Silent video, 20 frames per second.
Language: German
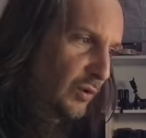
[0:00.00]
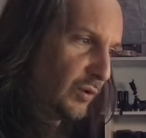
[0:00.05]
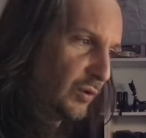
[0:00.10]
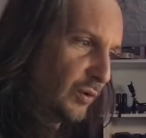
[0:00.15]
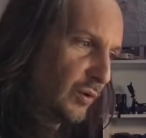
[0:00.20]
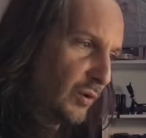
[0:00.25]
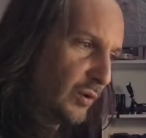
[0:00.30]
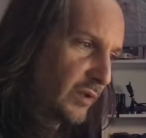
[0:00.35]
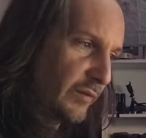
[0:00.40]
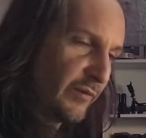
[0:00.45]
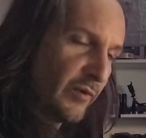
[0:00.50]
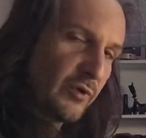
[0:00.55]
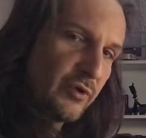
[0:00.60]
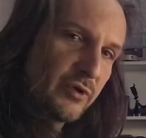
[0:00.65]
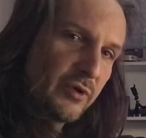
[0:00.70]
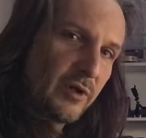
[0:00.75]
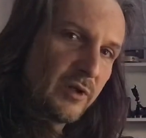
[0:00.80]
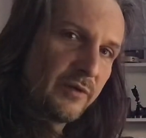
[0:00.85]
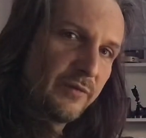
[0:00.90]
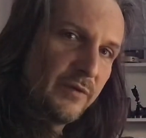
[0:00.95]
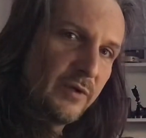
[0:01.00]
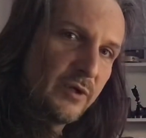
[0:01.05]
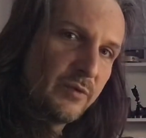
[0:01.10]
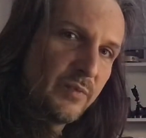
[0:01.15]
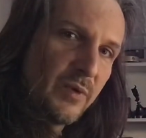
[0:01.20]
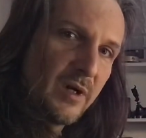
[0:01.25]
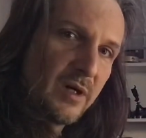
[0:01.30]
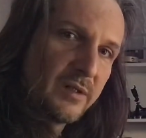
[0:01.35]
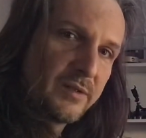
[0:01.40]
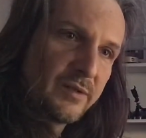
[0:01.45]
Ja, dann wünsche ich euch viel
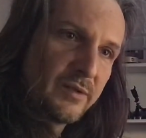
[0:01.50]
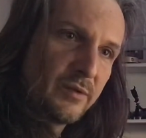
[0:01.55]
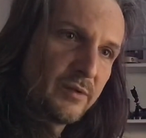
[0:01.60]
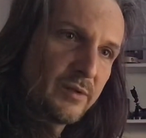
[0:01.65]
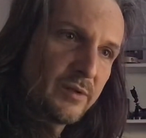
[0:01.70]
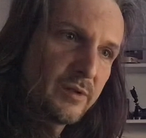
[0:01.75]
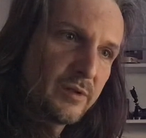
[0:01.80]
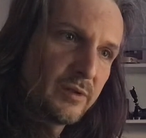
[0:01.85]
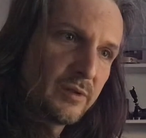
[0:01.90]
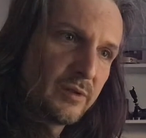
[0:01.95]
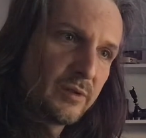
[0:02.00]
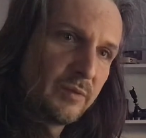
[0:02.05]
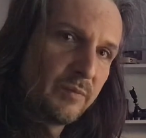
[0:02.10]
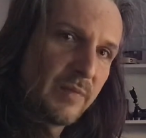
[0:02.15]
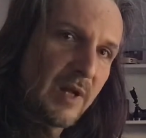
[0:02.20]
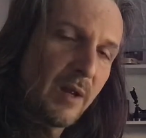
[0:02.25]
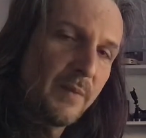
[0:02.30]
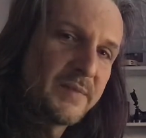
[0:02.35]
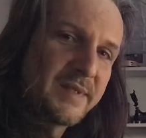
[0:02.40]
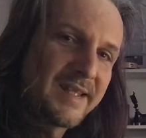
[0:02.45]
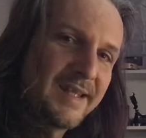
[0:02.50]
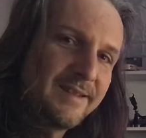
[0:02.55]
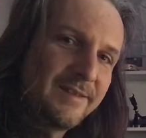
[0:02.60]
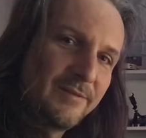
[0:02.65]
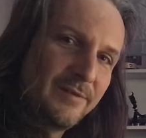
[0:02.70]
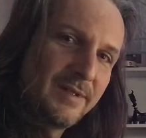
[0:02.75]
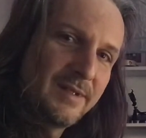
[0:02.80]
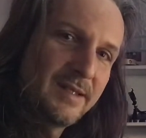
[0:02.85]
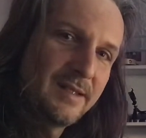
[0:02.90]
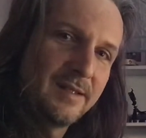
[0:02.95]
Spaß noch, bleibt
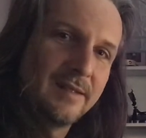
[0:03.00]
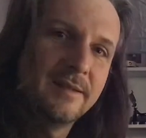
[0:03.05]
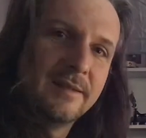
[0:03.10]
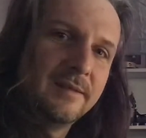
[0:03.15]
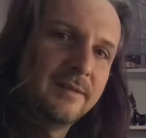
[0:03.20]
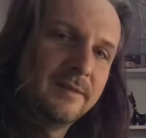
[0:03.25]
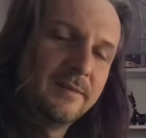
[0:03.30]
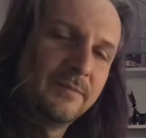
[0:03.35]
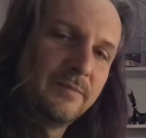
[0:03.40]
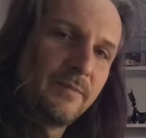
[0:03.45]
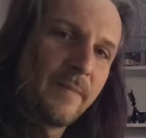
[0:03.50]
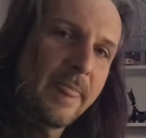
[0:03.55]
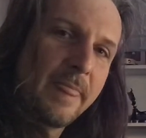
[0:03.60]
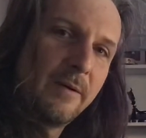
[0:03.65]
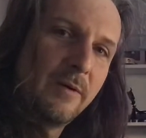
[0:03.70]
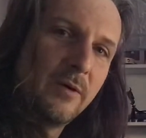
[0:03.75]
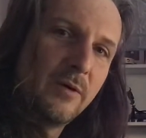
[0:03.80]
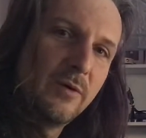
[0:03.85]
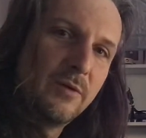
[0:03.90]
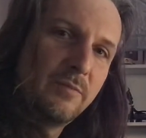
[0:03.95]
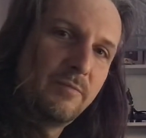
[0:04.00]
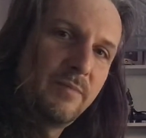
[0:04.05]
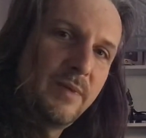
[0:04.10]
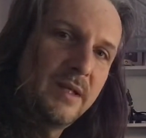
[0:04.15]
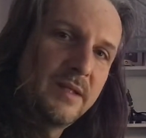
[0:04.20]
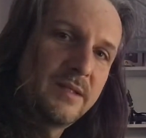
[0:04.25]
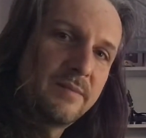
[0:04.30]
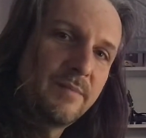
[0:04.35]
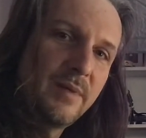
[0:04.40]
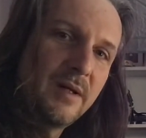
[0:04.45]
gesund und
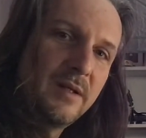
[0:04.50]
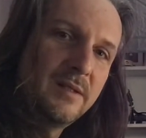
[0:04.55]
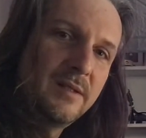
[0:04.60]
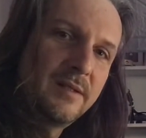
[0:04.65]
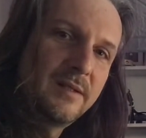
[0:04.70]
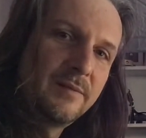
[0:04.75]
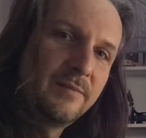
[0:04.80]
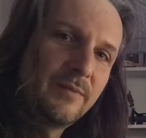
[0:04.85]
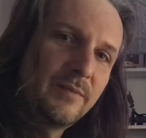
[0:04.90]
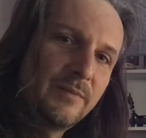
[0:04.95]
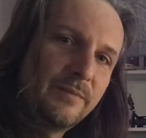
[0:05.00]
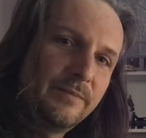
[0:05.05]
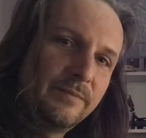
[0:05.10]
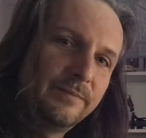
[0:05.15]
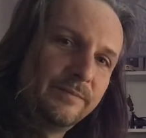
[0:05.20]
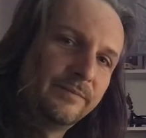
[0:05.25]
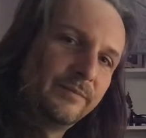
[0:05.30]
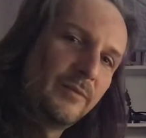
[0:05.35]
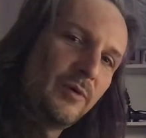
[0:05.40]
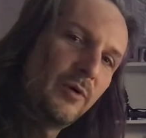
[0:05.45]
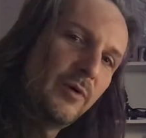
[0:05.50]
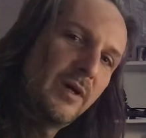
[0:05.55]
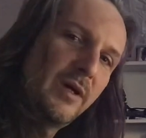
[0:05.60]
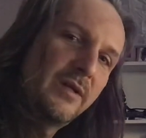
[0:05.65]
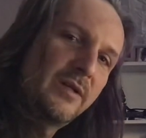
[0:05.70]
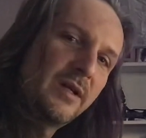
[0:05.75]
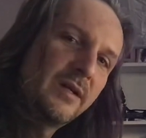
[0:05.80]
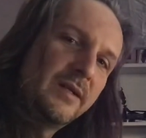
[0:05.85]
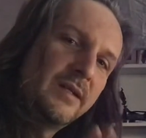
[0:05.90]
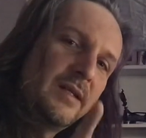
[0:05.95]
bis bald. Euer
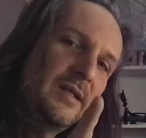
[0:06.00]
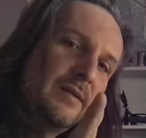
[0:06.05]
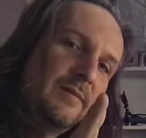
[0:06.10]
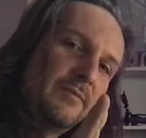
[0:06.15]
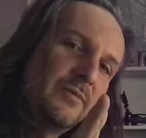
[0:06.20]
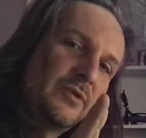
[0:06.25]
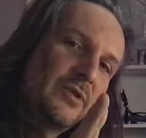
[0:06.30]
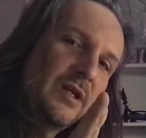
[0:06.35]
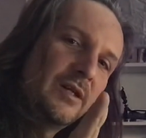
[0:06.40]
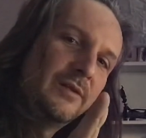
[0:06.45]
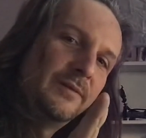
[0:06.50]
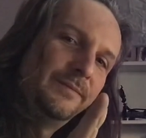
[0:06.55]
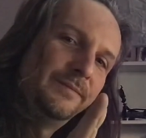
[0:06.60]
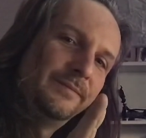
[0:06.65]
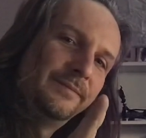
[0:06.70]
Dante. Ciao.